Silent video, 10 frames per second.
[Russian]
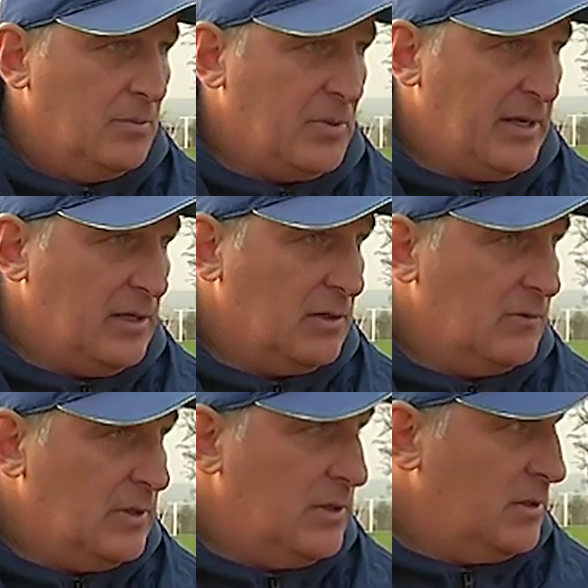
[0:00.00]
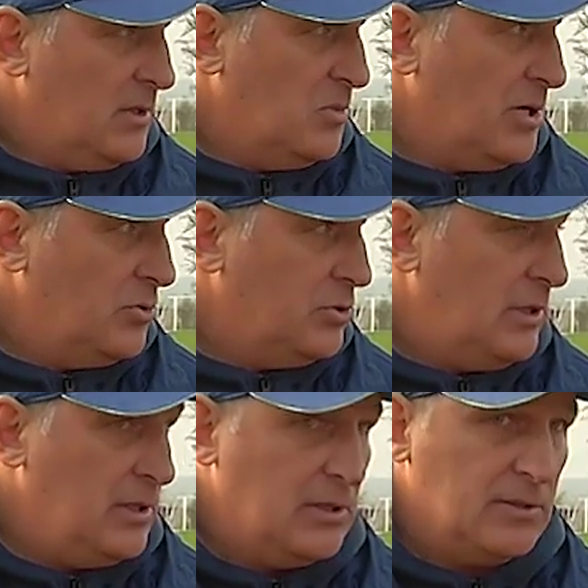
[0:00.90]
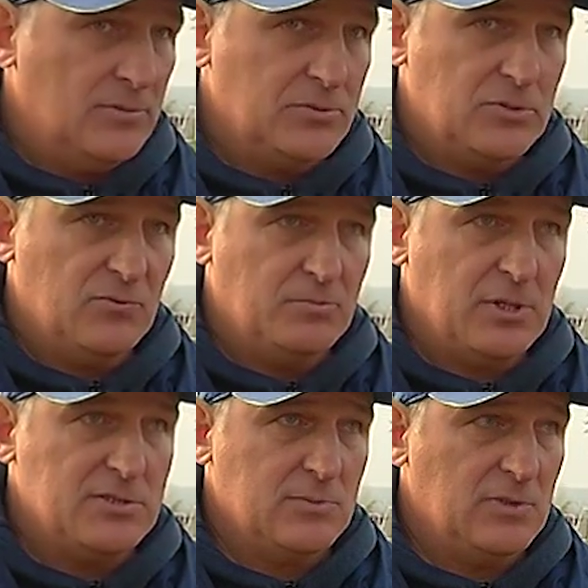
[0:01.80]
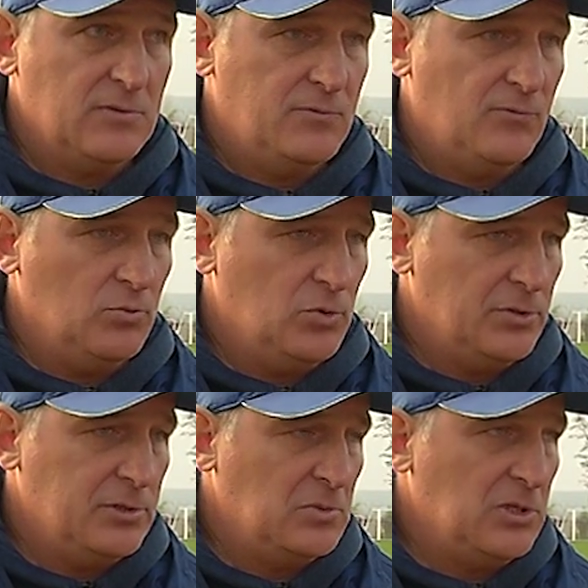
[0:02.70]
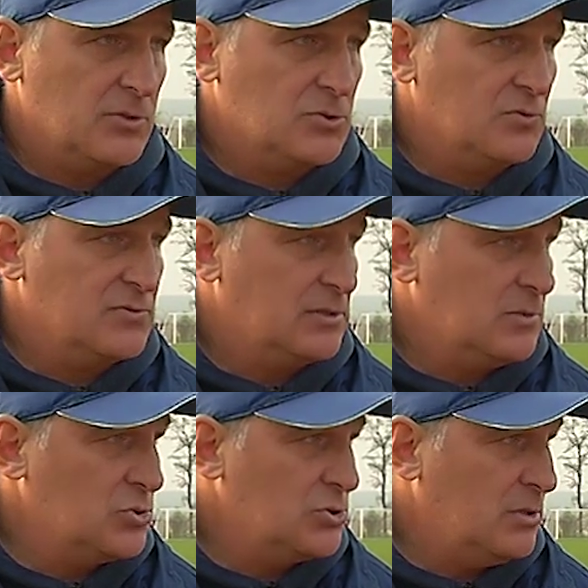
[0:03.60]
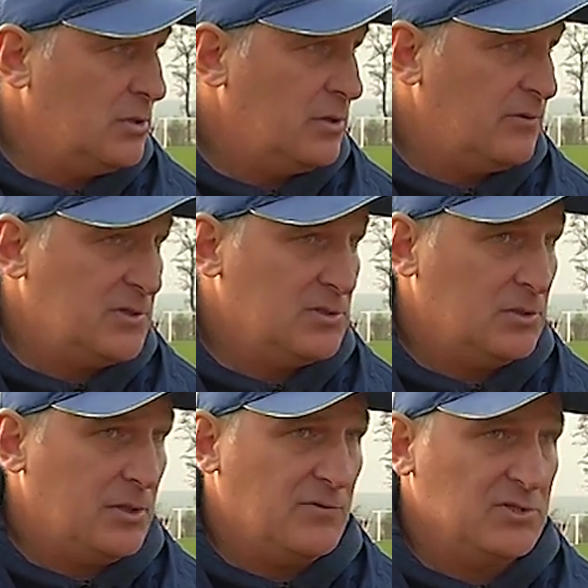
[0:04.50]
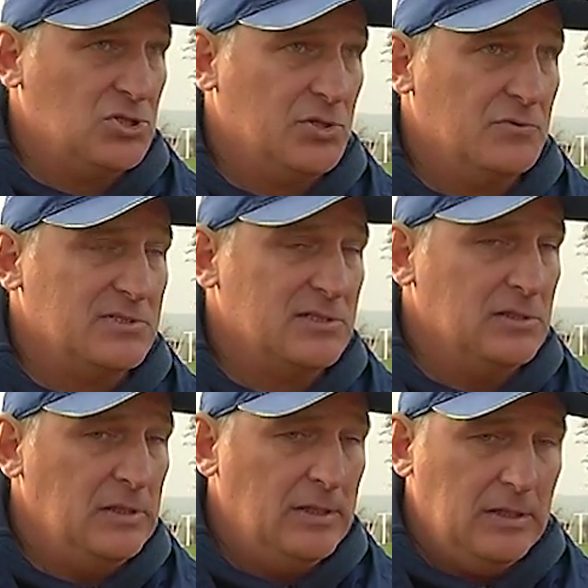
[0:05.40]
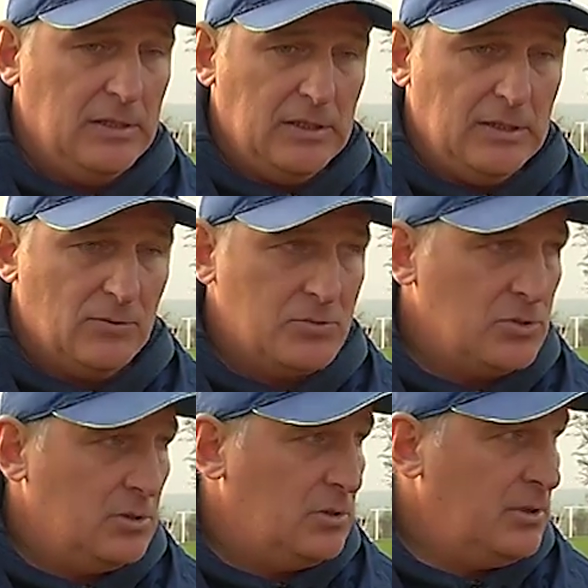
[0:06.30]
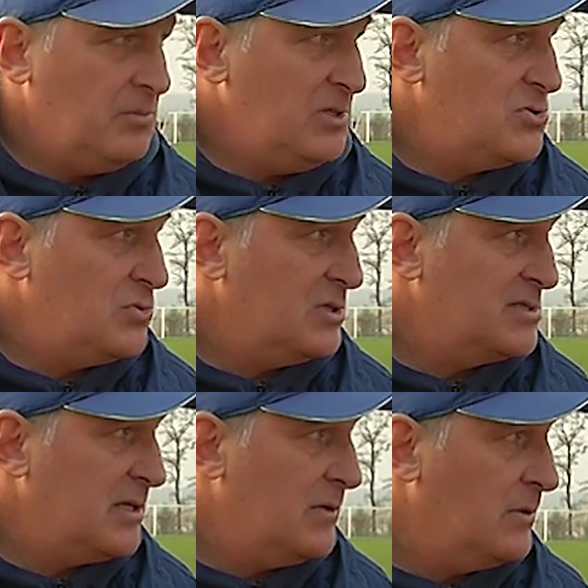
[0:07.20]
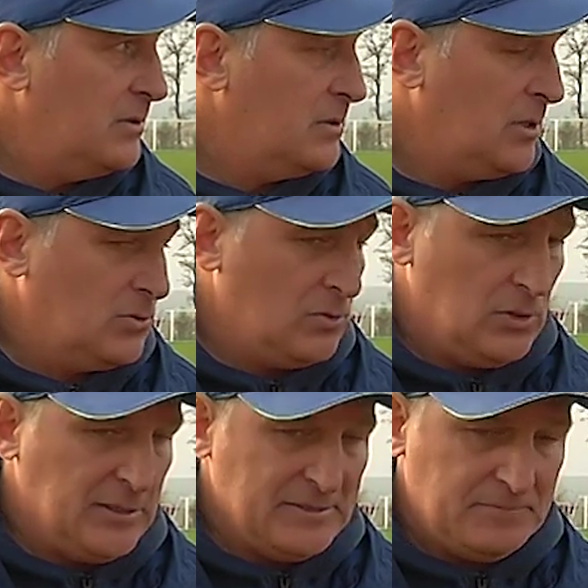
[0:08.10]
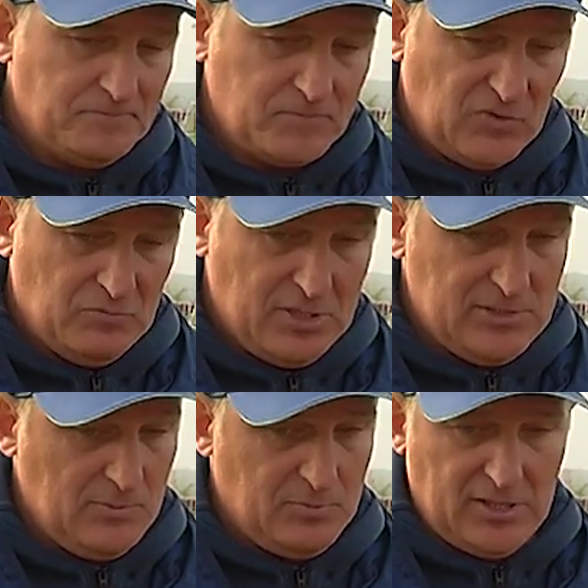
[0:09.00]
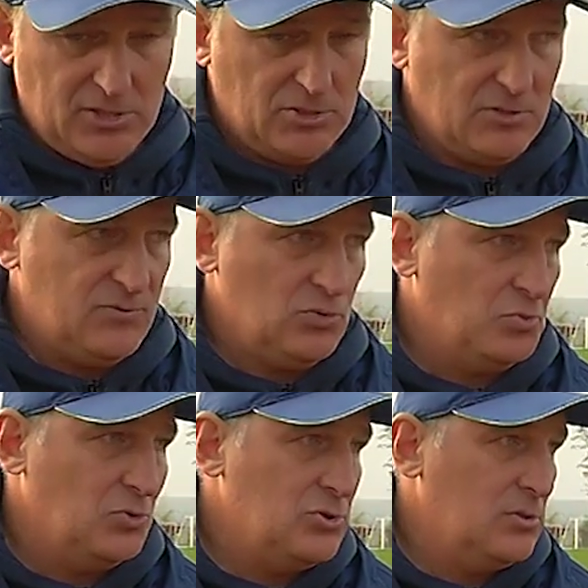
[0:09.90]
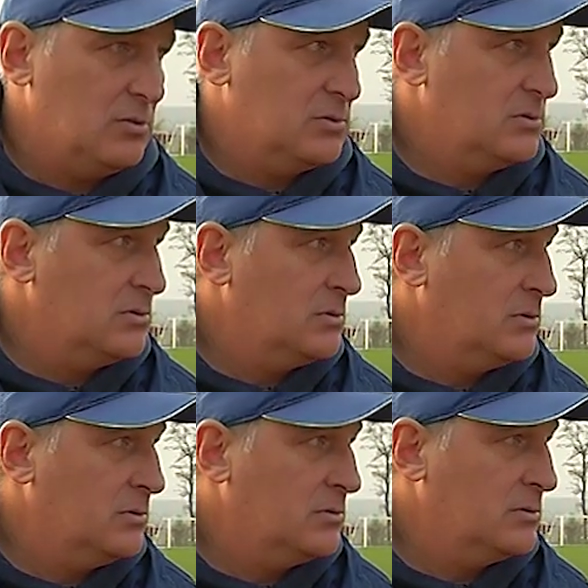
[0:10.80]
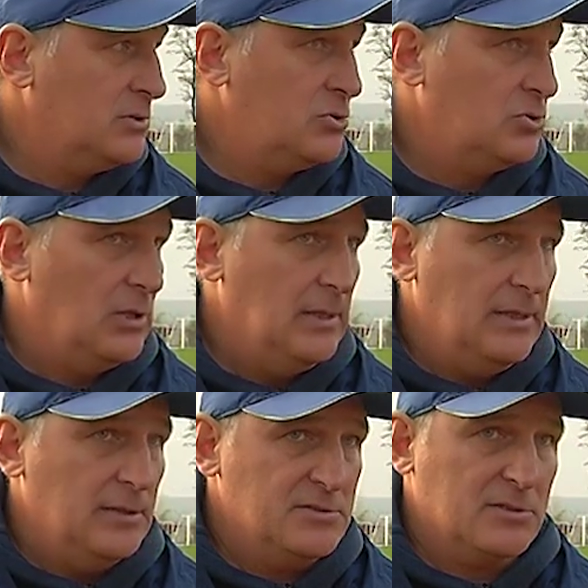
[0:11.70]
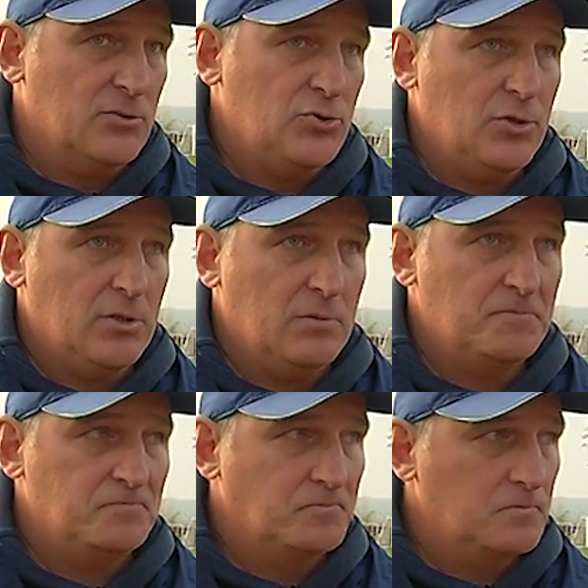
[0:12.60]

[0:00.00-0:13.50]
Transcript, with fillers: проигрывали и наоборот. В общем-то, в принципе, футбол тем хорош, что всегда можно реваншироваться. В общем-то, и ребят сегодня настраивали на такой лад. В принципе, практически все получилось, э, за, за исключением